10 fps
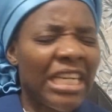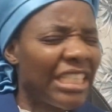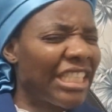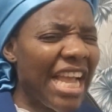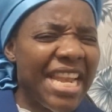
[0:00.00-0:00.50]

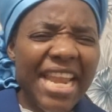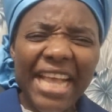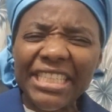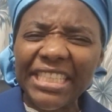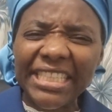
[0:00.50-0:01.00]
Je
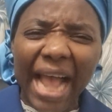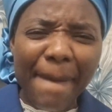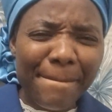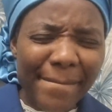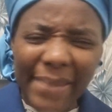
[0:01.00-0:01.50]
n'ai
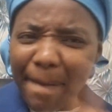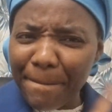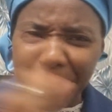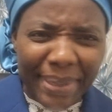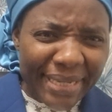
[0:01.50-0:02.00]
jamais
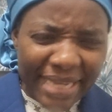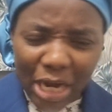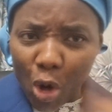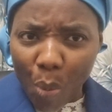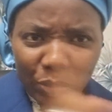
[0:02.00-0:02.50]

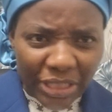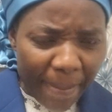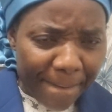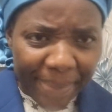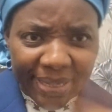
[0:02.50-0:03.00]
prié comme j'ai
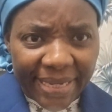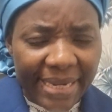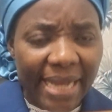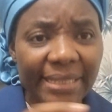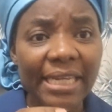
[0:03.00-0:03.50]
prié
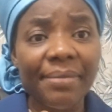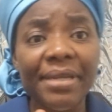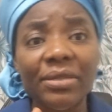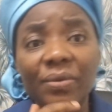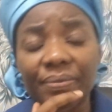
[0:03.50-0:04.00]
dans cette
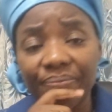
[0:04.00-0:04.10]
maison.